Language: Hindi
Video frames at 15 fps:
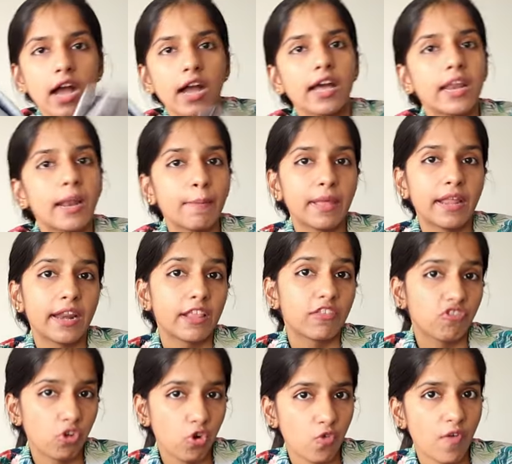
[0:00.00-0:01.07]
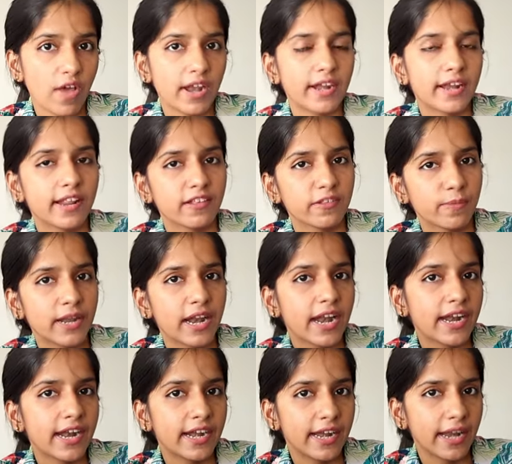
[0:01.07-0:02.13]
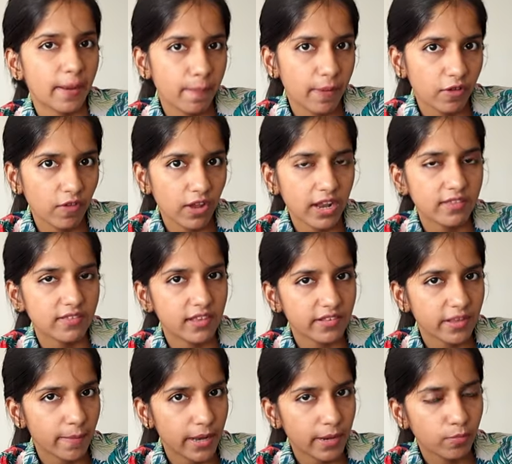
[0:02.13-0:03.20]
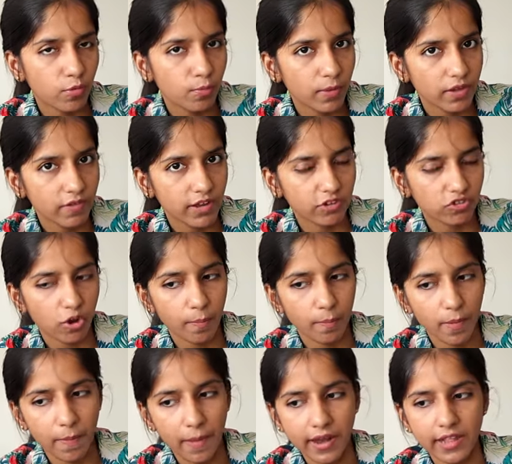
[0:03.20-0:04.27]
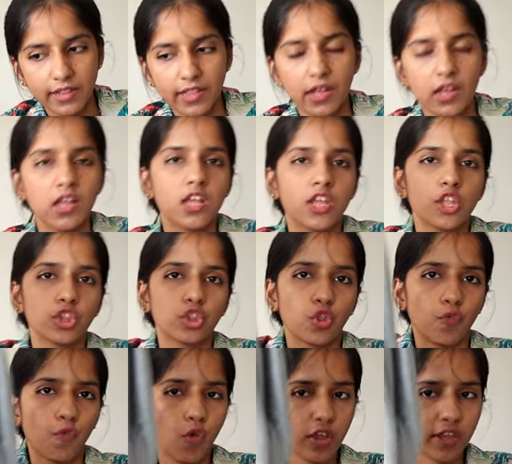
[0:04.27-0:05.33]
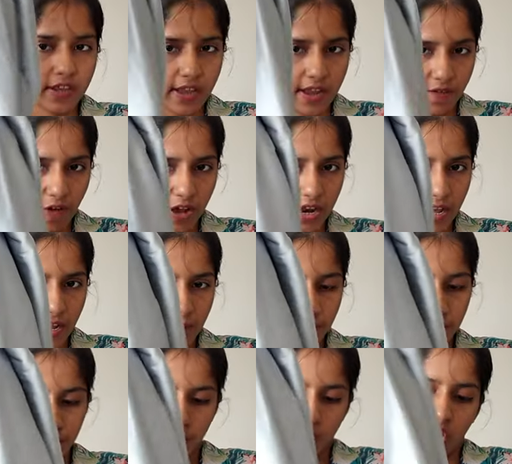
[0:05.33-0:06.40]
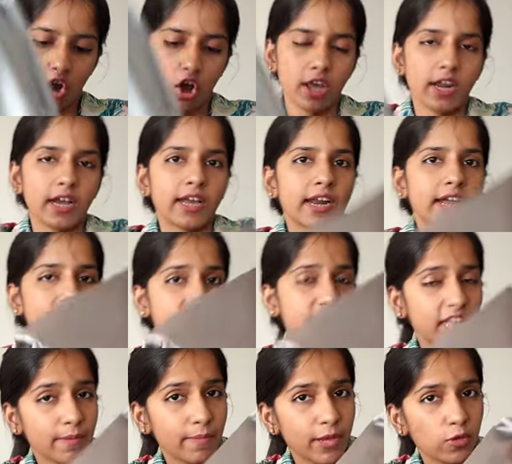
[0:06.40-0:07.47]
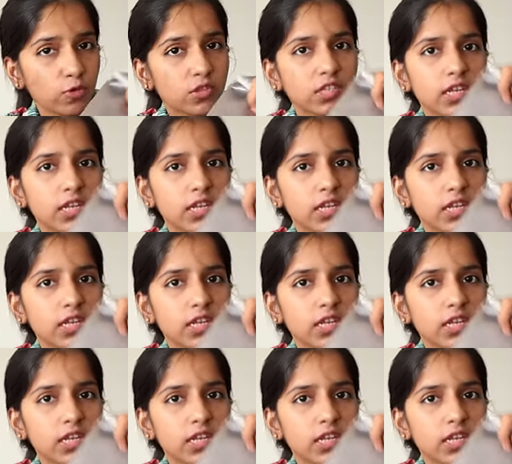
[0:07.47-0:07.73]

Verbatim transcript: अगर हमें रिच लुक वाला ड्रेस बनाना है ड्रेपिंग वाला जैसा मैंने मुंबई वर्कशॉप में पहना था तो वो ये वाला है और अगर अस्तर में यूज़